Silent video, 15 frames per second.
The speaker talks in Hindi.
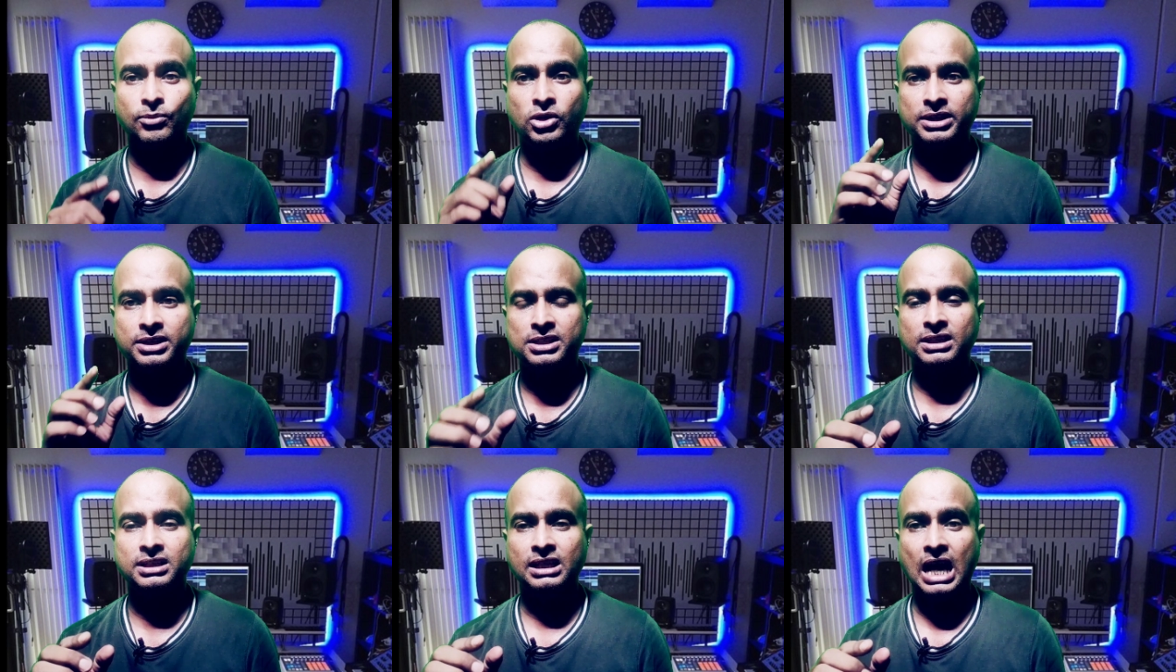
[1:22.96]

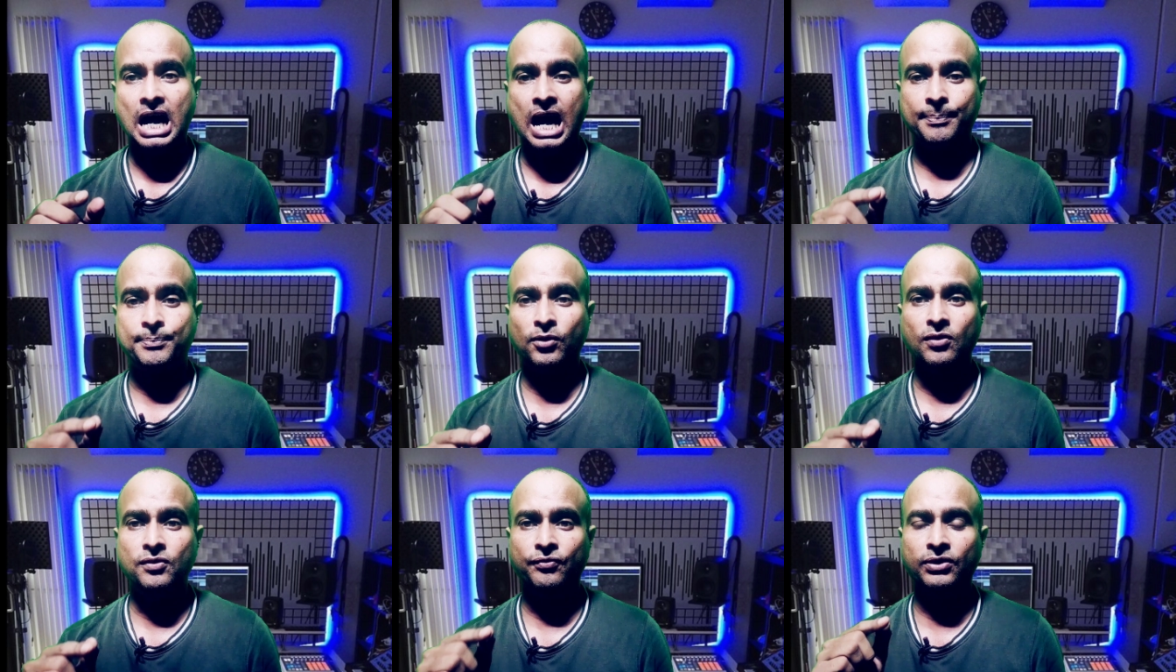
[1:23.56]
मोनेटाइजेशन
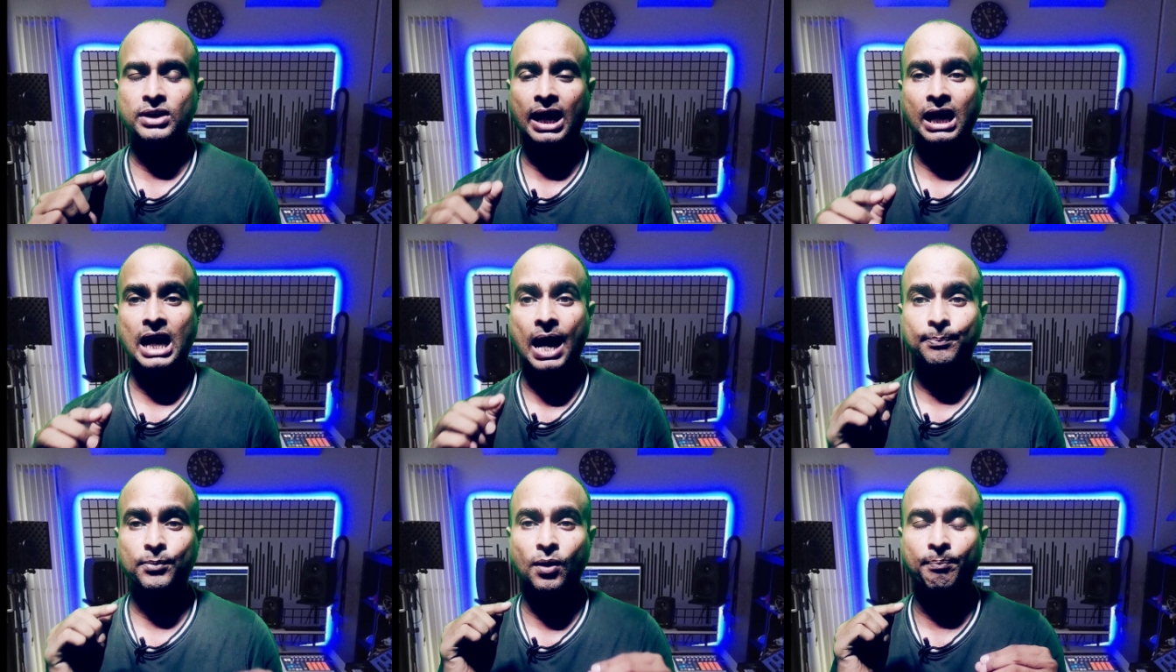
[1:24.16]
आपको फिलहाल
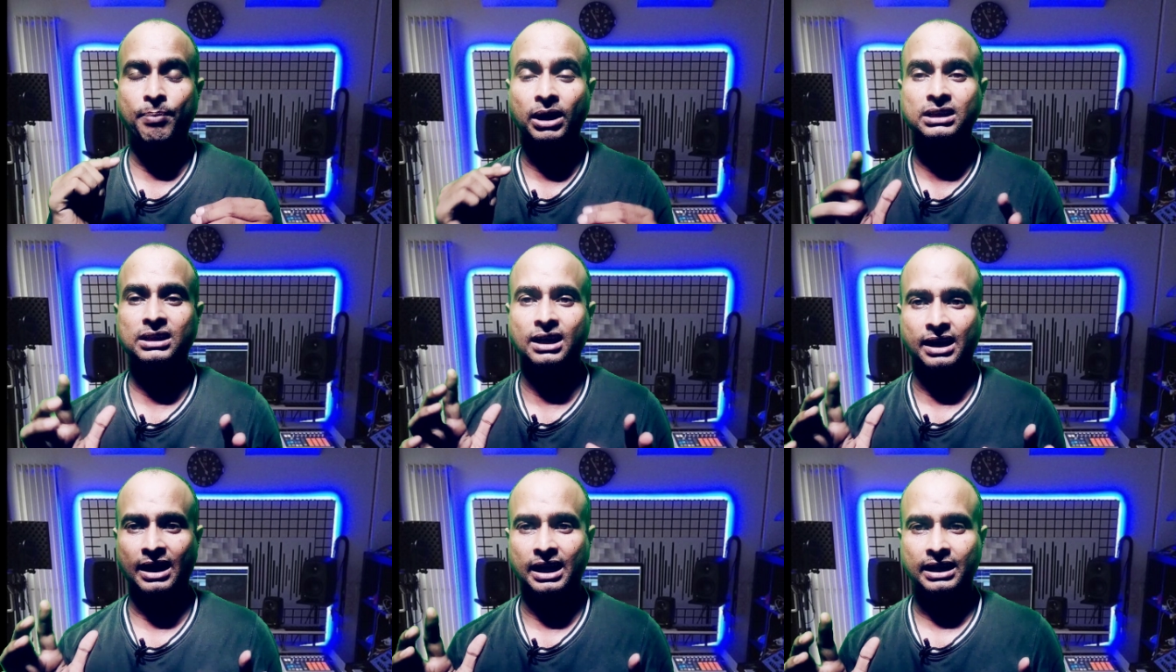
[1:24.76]
आपको बंद
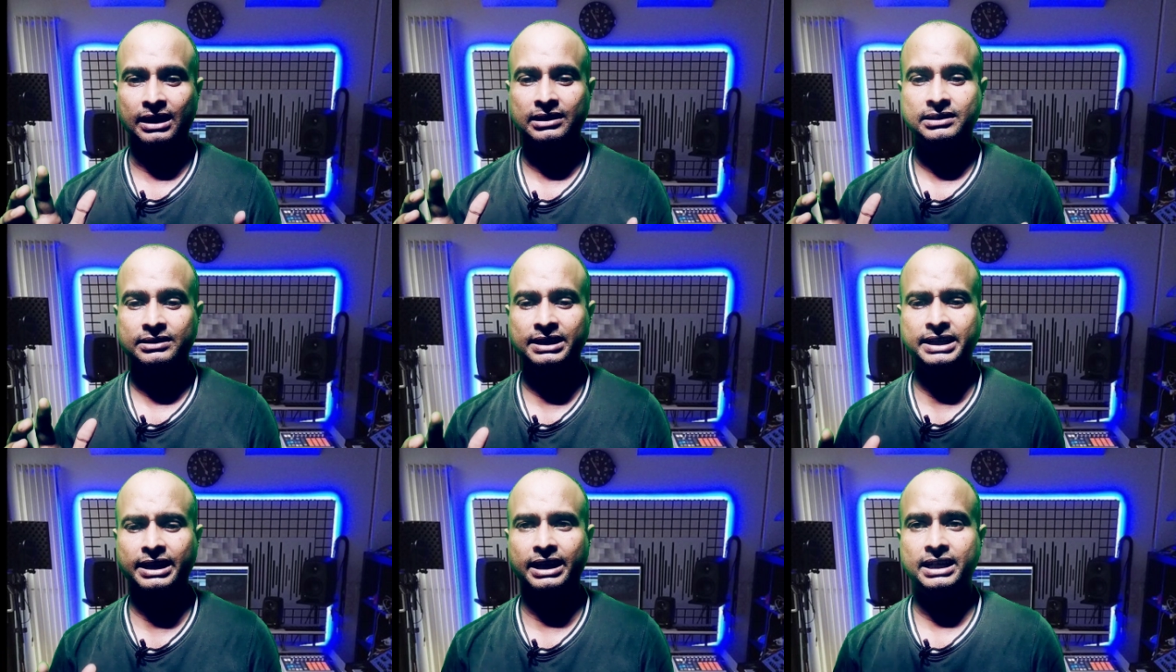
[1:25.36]
कर रहा है
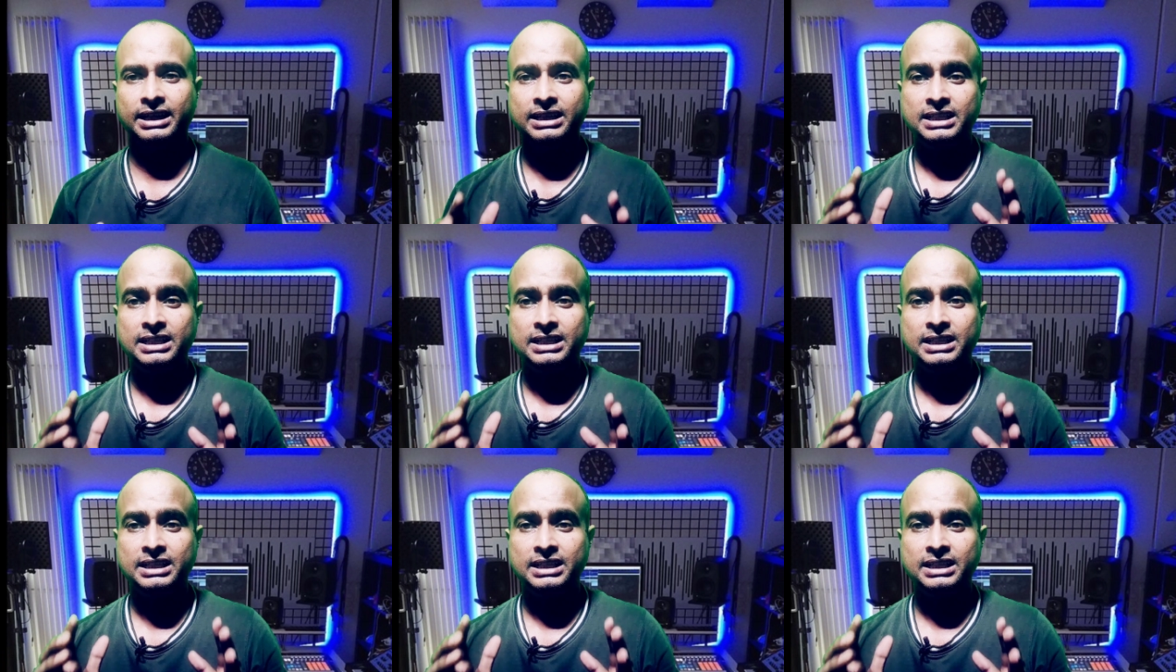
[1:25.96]
ठीक है